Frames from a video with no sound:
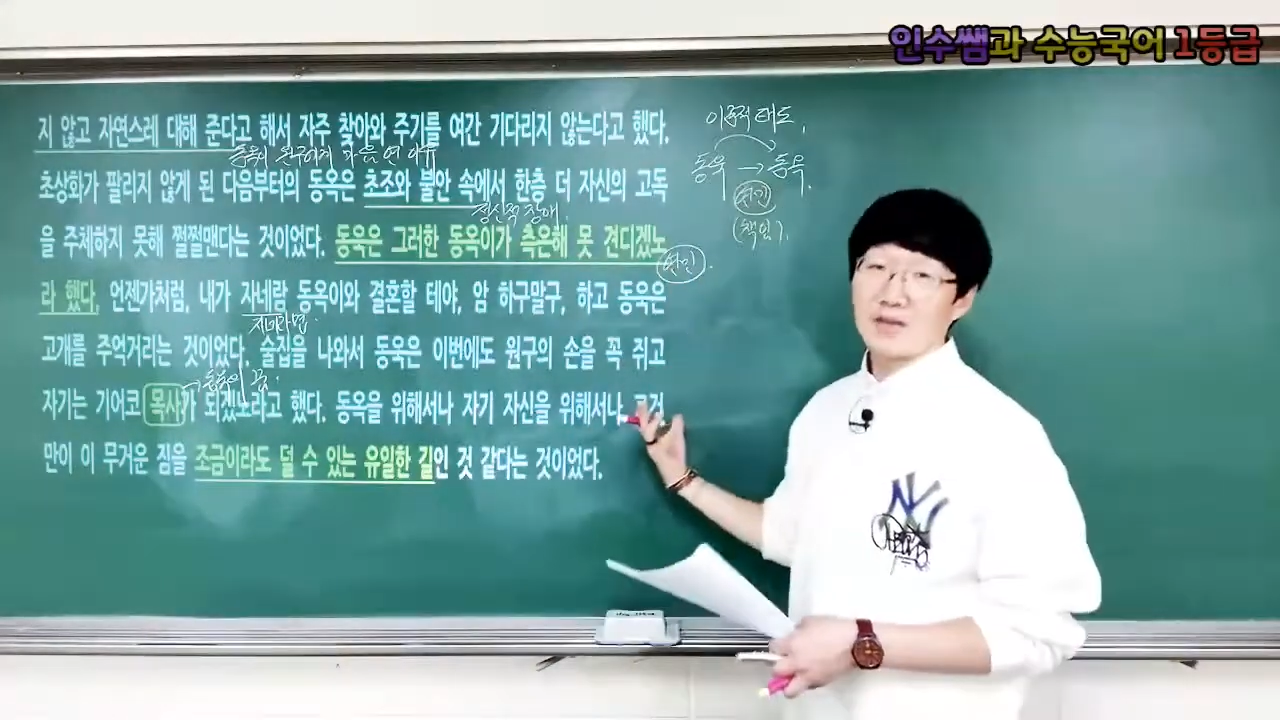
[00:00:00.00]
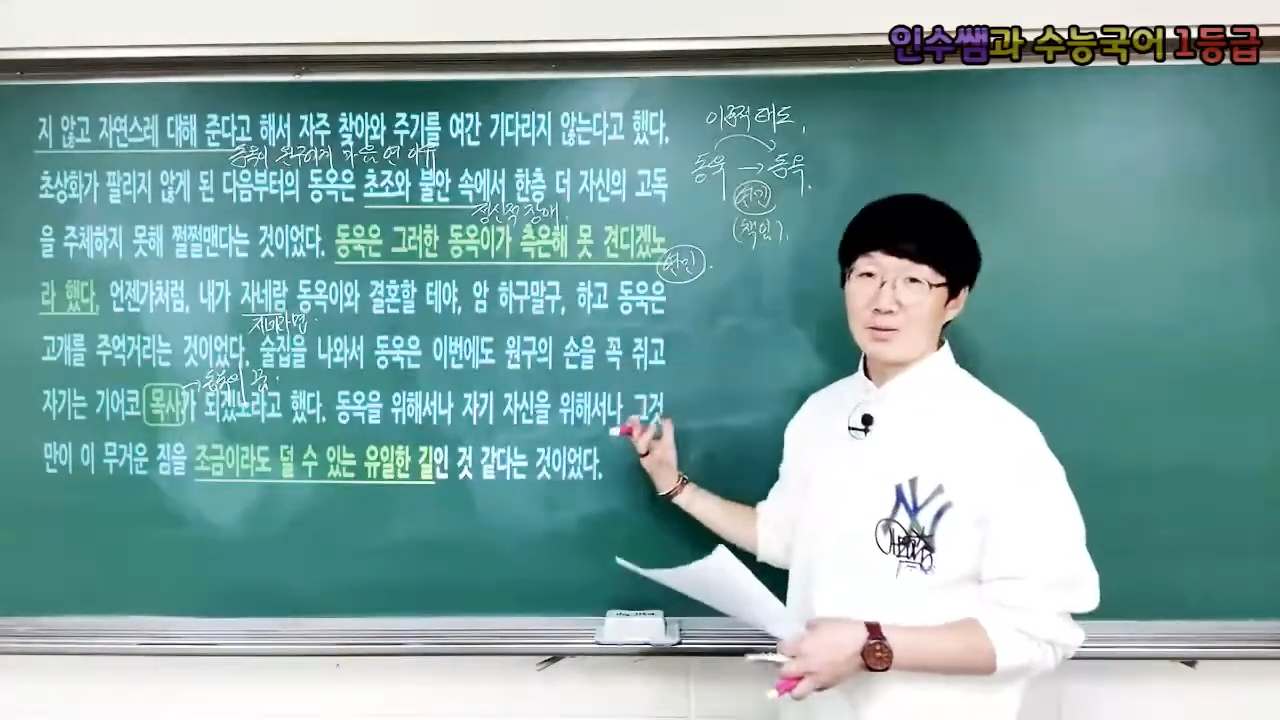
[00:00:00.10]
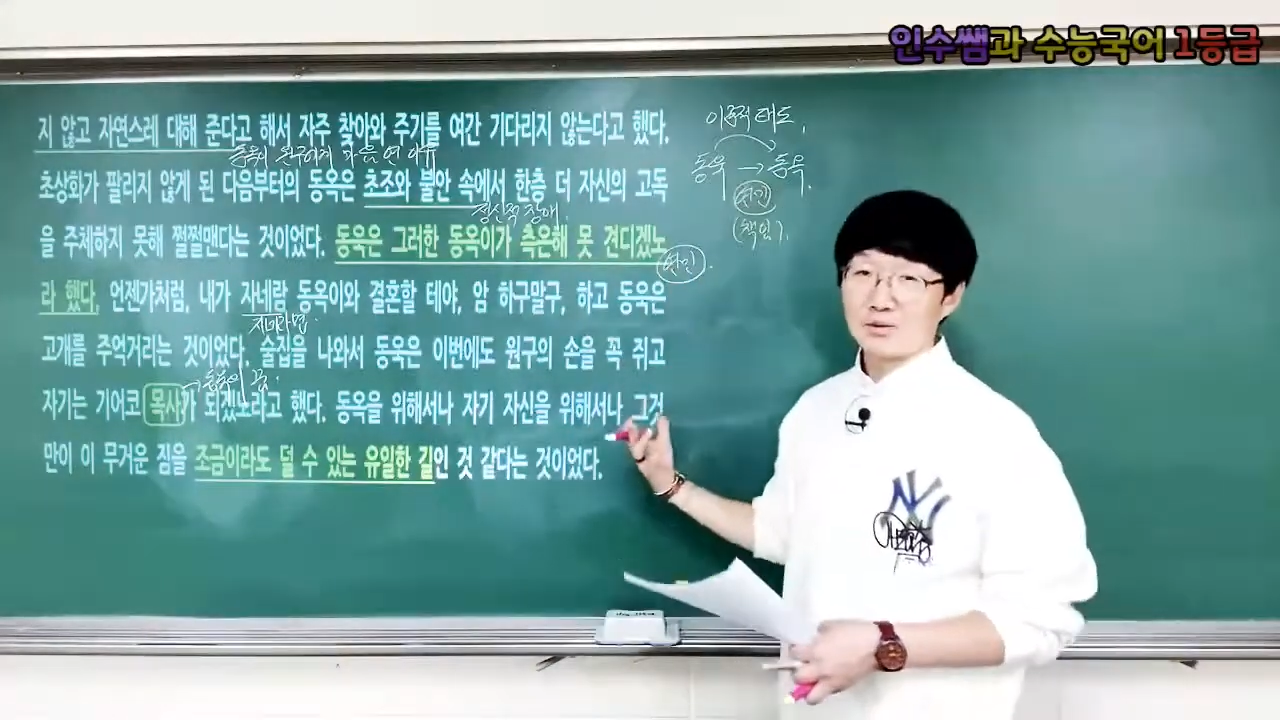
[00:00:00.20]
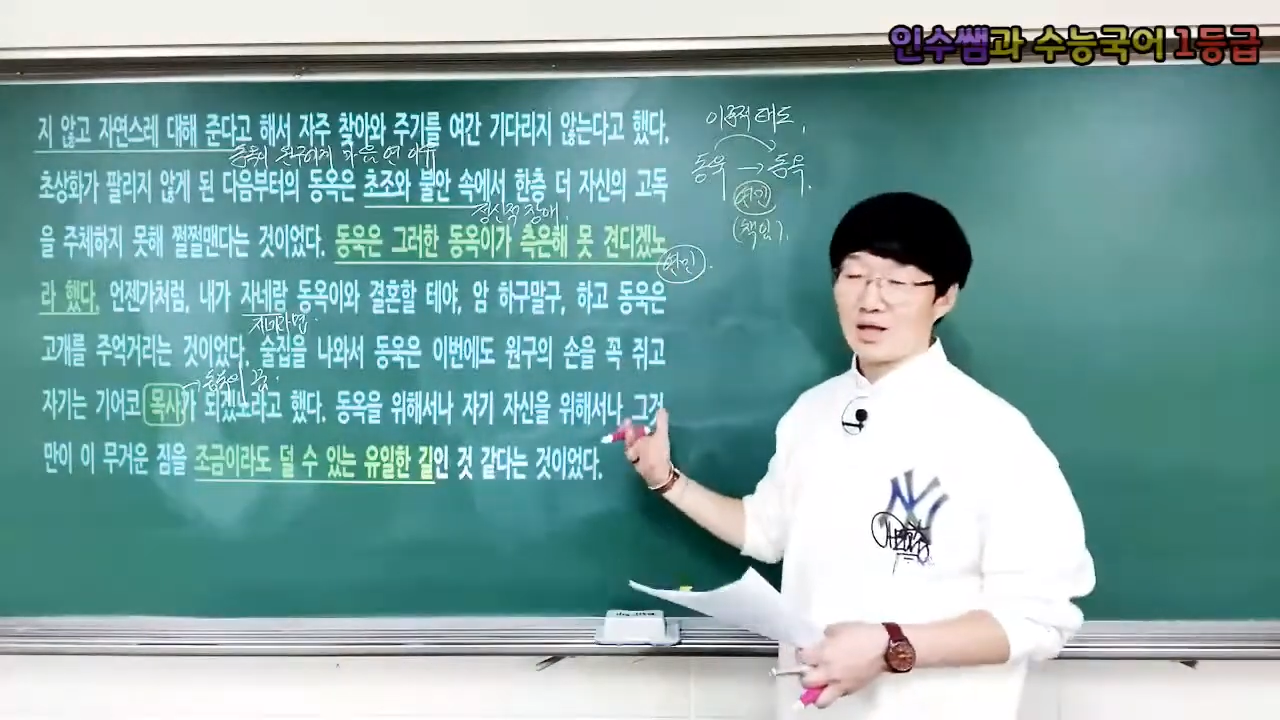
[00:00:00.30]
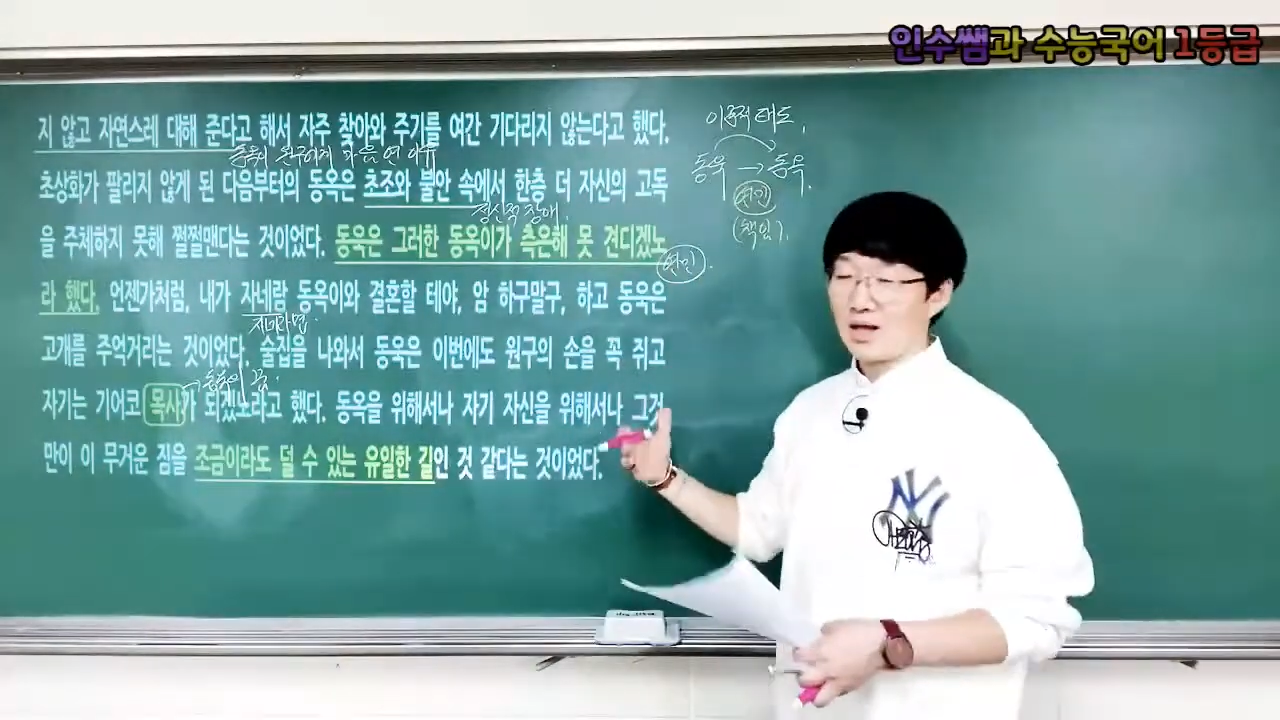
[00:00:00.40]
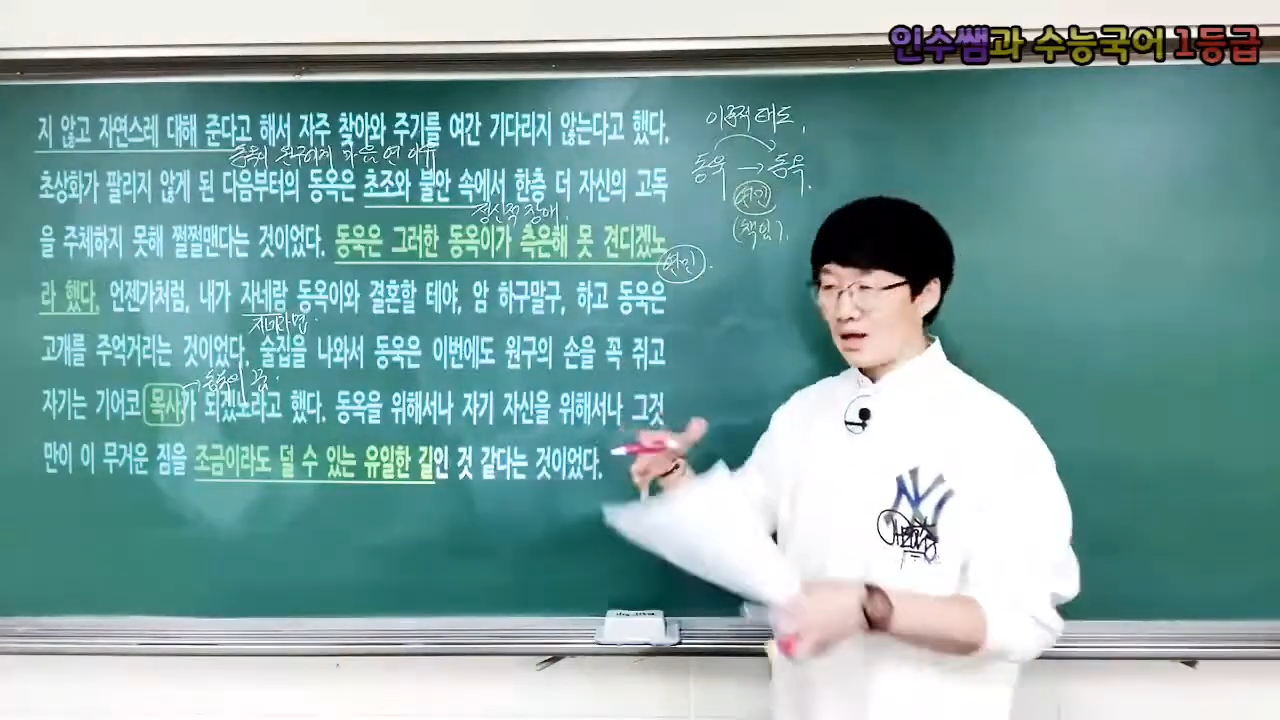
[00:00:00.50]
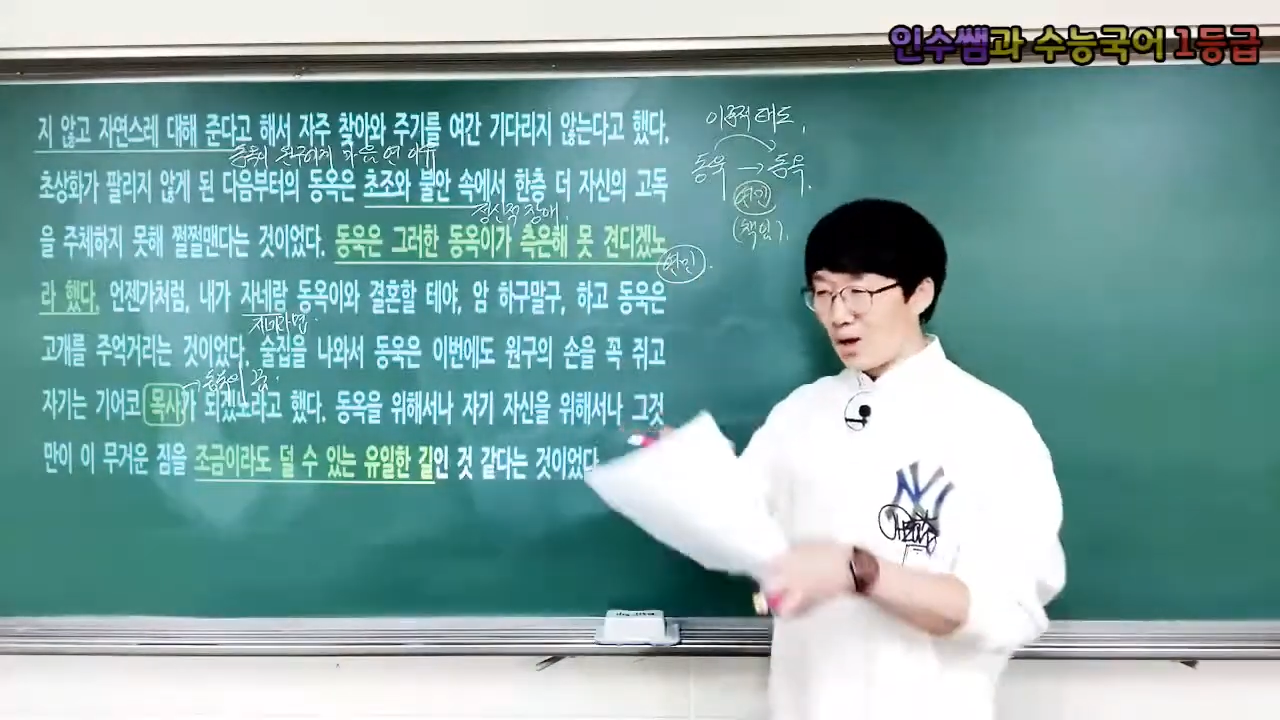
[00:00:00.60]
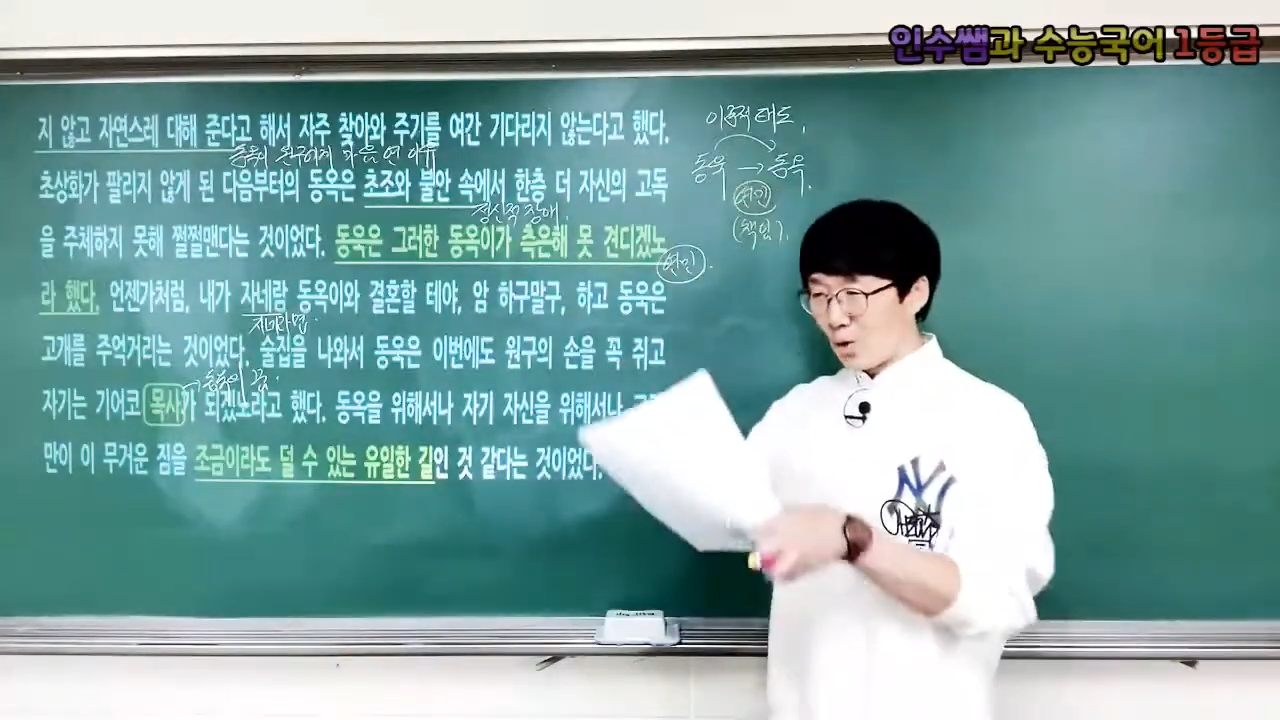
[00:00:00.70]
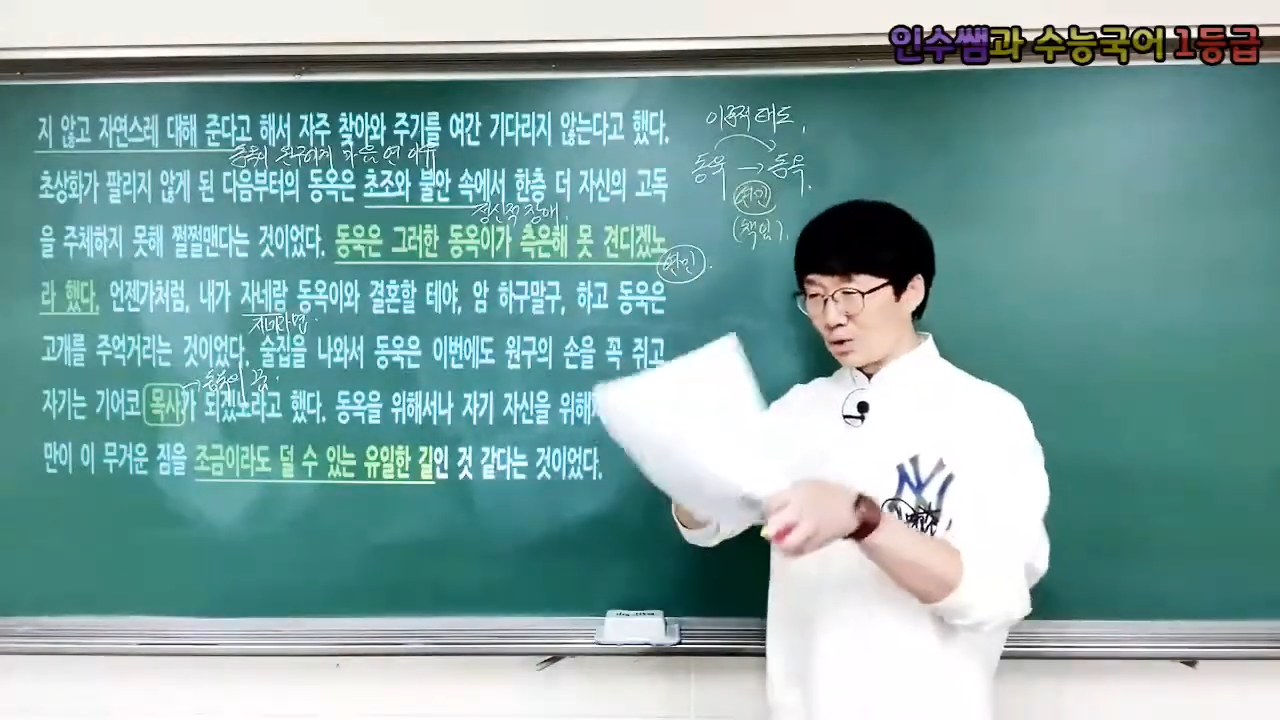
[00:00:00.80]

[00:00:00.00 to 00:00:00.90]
때문에